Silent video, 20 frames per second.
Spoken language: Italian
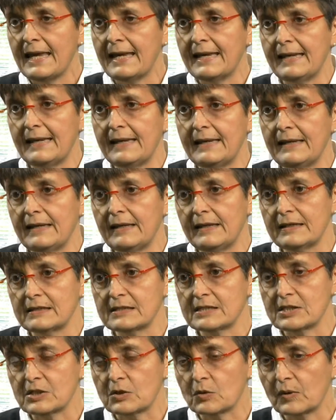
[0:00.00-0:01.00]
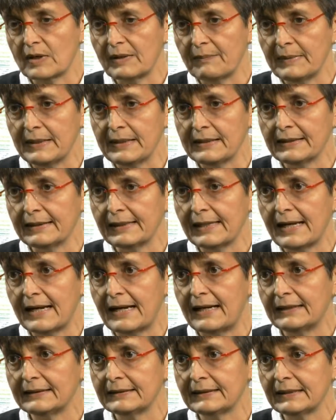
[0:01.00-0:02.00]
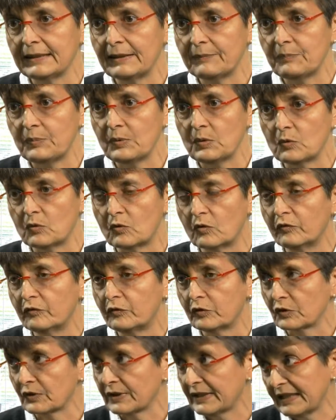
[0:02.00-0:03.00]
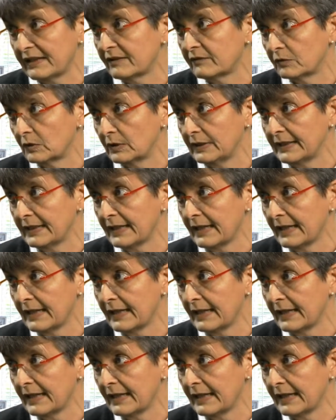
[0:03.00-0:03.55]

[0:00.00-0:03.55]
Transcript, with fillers: e sicuramente anche più confortevoli.